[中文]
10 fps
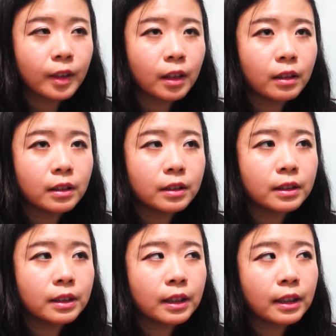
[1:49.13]
嗯，
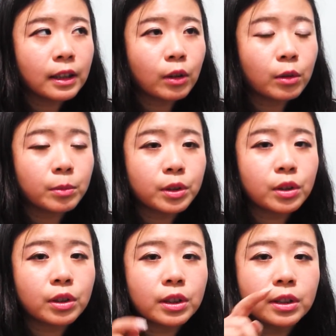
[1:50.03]
我们不是
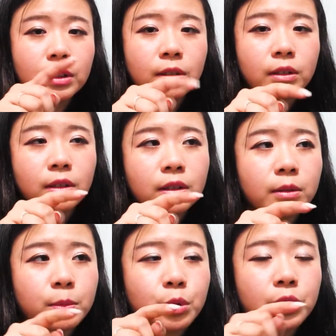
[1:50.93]
都是，呃、
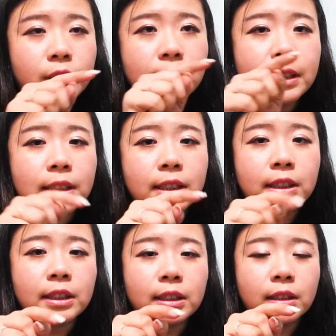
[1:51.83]
怎么说字
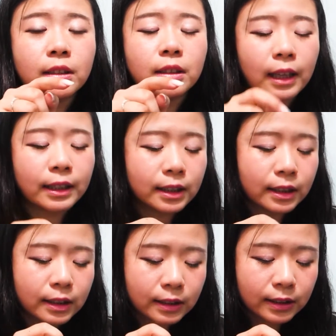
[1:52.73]
是。它是
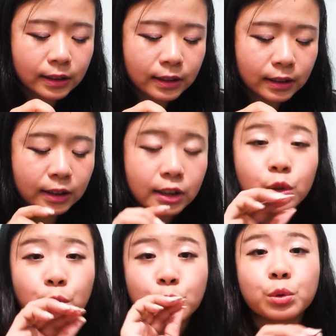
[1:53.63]
刻字，字是
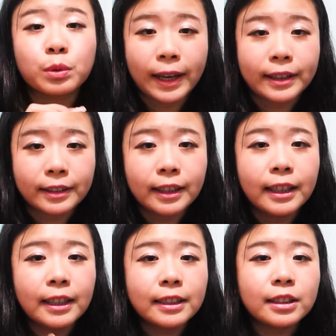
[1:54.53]
凸出来的，
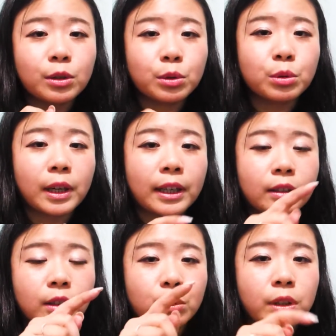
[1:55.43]
字凸出来
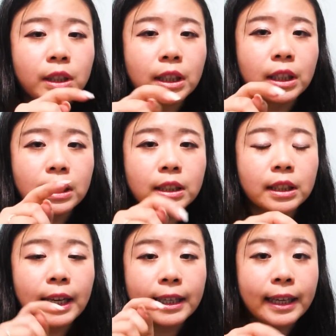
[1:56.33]
的，所以你
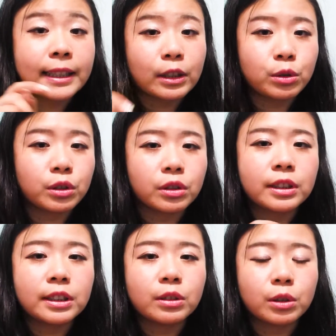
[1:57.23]
哎盖下去的时候
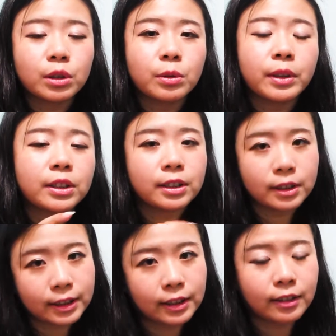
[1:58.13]
字就是会
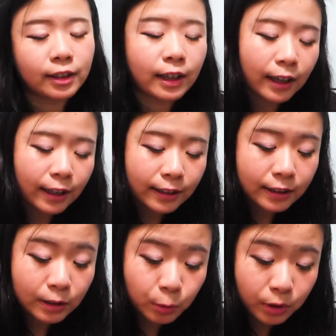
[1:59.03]
实心的。
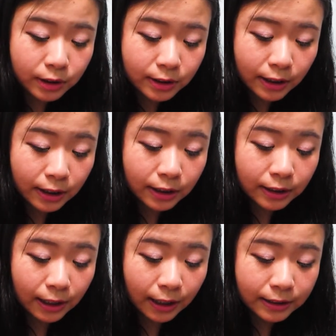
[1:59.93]
但是我这个
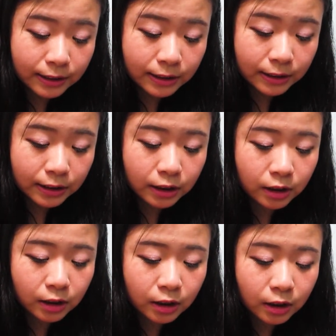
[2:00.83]
它是
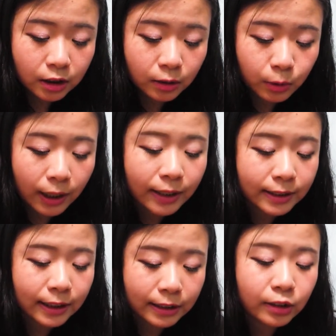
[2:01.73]
刻，我看它现在也是